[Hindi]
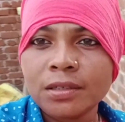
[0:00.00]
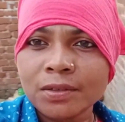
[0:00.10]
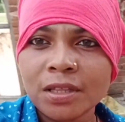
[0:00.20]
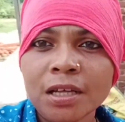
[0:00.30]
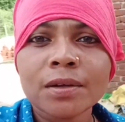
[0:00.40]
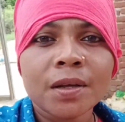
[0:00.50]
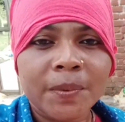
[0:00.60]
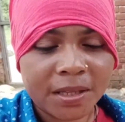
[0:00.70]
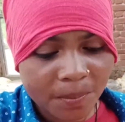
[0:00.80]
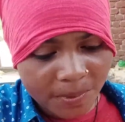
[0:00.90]
उतना तो नहीं
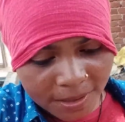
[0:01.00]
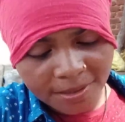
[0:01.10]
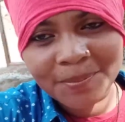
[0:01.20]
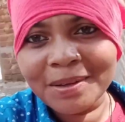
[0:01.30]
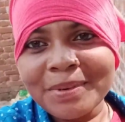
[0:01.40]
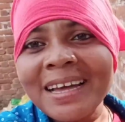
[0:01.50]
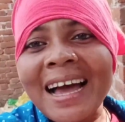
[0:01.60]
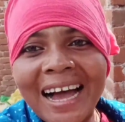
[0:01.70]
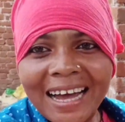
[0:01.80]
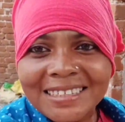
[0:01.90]
पता बट मतलब
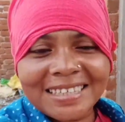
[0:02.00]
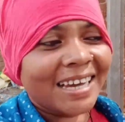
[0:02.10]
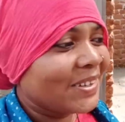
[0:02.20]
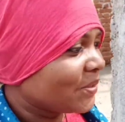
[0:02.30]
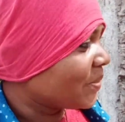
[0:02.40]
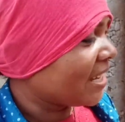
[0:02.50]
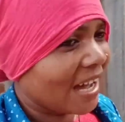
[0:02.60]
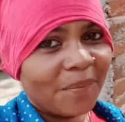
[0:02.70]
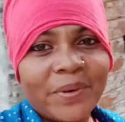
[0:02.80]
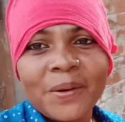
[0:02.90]
आज ही आई हूँ मैं
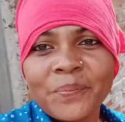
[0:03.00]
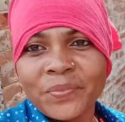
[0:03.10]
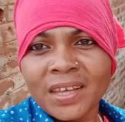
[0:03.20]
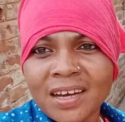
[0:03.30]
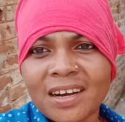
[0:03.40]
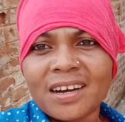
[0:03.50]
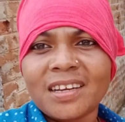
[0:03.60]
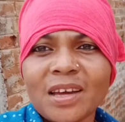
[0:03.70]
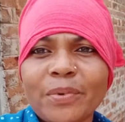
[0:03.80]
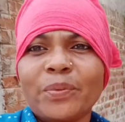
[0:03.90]
यहाँ पे
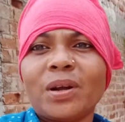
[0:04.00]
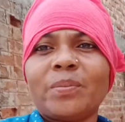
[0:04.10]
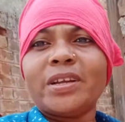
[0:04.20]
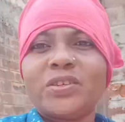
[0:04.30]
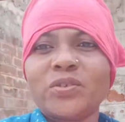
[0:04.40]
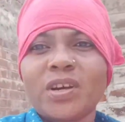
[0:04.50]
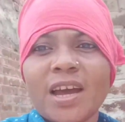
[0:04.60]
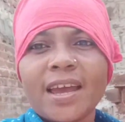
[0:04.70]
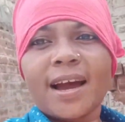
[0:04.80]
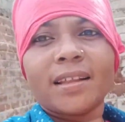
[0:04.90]
और यहाँ पे पूरा बन चुका
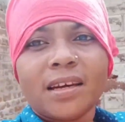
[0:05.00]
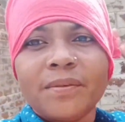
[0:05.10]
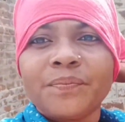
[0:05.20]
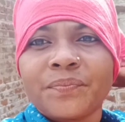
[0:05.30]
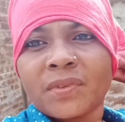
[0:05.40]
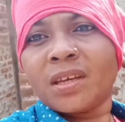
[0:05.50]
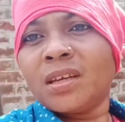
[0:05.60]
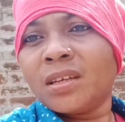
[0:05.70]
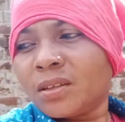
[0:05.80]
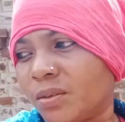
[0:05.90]
है आधा
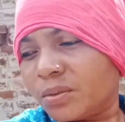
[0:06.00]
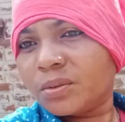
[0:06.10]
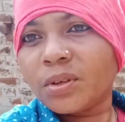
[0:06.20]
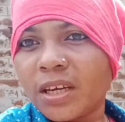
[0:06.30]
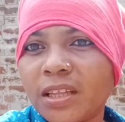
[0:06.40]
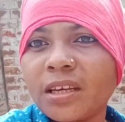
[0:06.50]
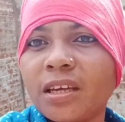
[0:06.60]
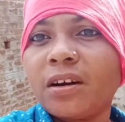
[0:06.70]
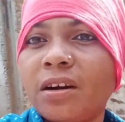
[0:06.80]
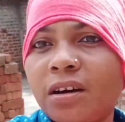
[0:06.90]
तो ये
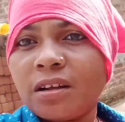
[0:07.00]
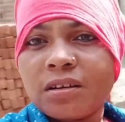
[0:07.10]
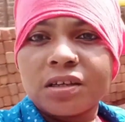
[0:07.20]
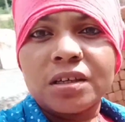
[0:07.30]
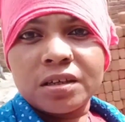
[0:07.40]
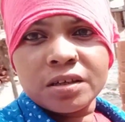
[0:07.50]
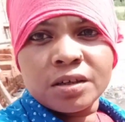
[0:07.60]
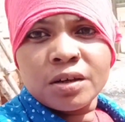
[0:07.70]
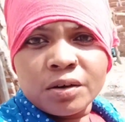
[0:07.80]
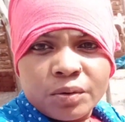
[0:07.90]
देखिए हर
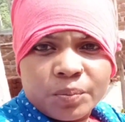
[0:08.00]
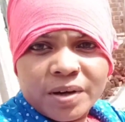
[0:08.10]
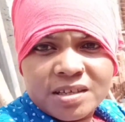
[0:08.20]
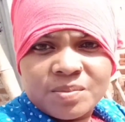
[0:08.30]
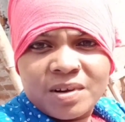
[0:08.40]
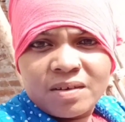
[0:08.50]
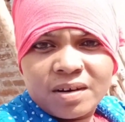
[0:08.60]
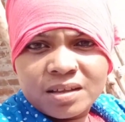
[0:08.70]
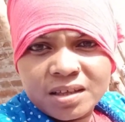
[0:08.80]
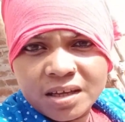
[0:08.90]
ऊपर से
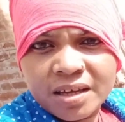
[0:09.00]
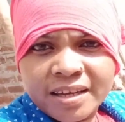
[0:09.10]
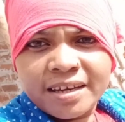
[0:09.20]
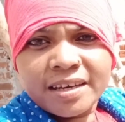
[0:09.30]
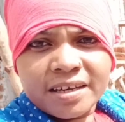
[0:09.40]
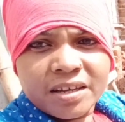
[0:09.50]
मिलवा दिया है गिट्टी